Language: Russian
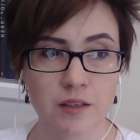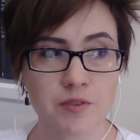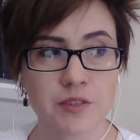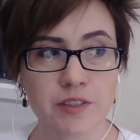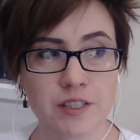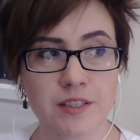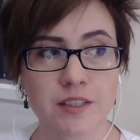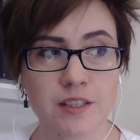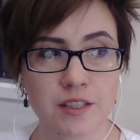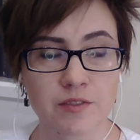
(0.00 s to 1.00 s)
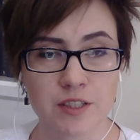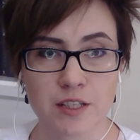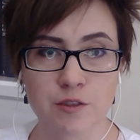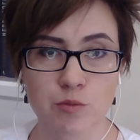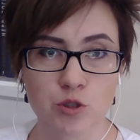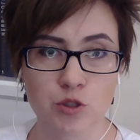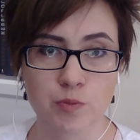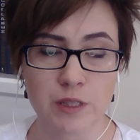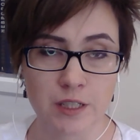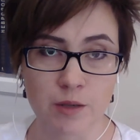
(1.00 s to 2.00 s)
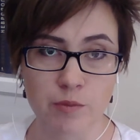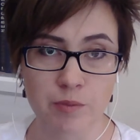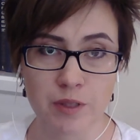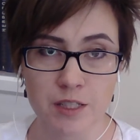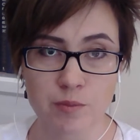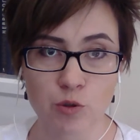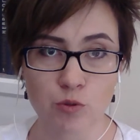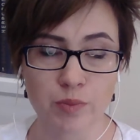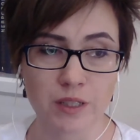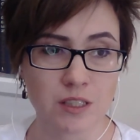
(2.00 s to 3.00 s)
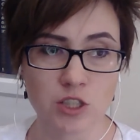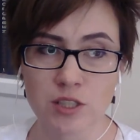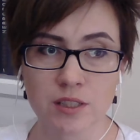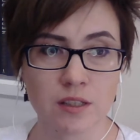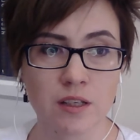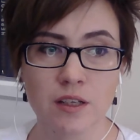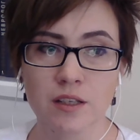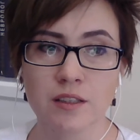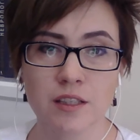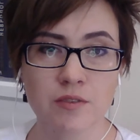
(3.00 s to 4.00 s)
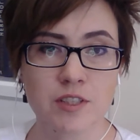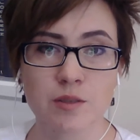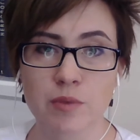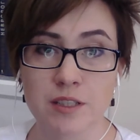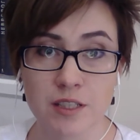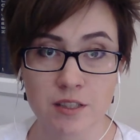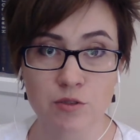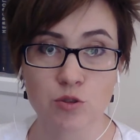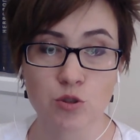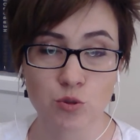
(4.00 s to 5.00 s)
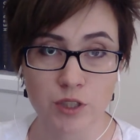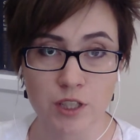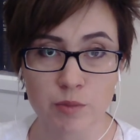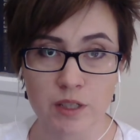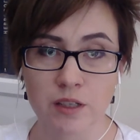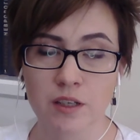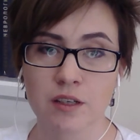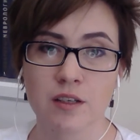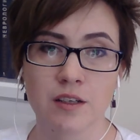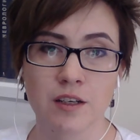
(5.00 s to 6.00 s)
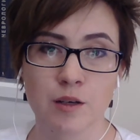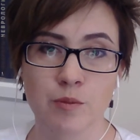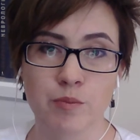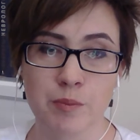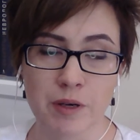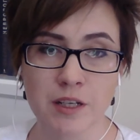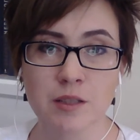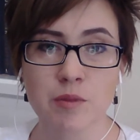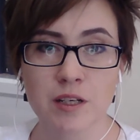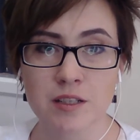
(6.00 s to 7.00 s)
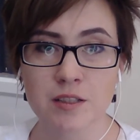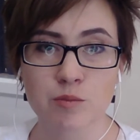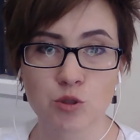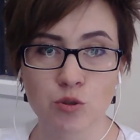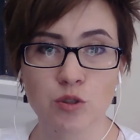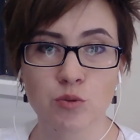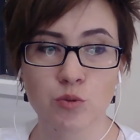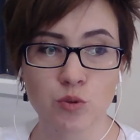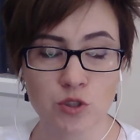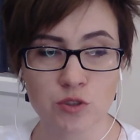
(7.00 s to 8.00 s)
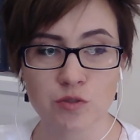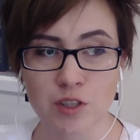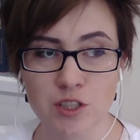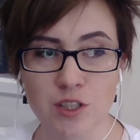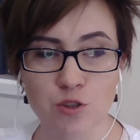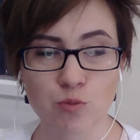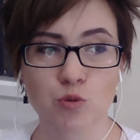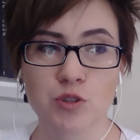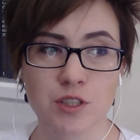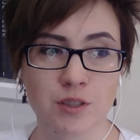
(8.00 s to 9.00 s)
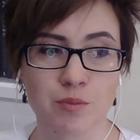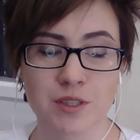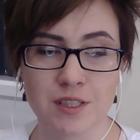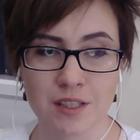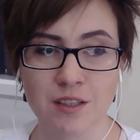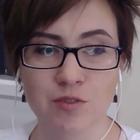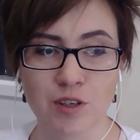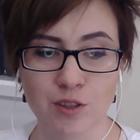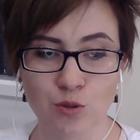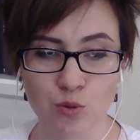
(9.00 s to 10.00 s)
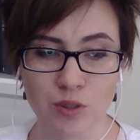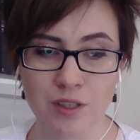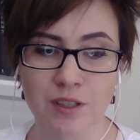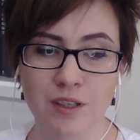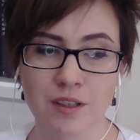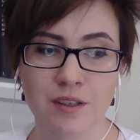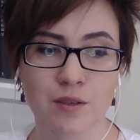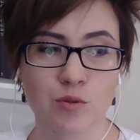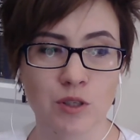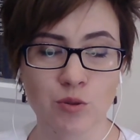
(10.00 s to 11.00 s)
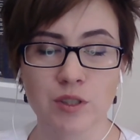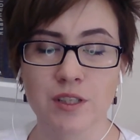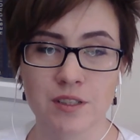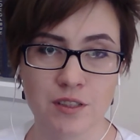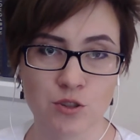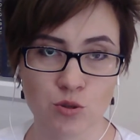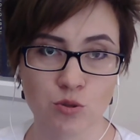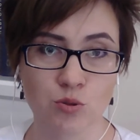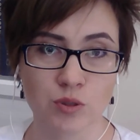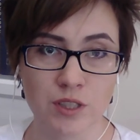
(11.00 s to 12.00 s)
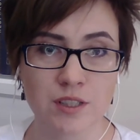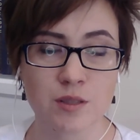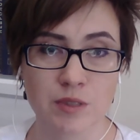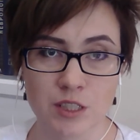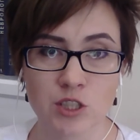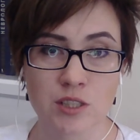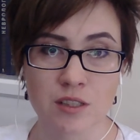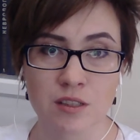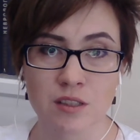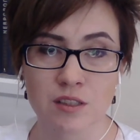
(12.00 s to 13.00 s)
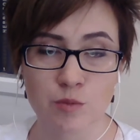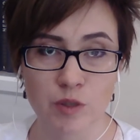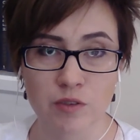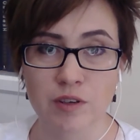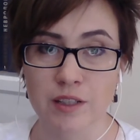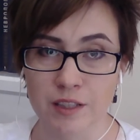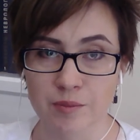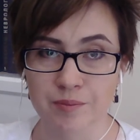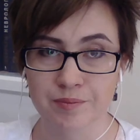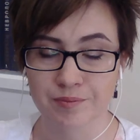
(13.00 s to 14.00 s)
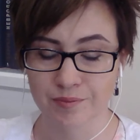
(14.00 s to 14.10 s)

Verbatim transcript: и в связи с низкой всасываемостью с белками плазмы он практически не взаимодействует с другими а, препаратами лекарственными, что это очень важно, особенно у тех пациентов, которые, у которых есть еще и другие соматические заболевания.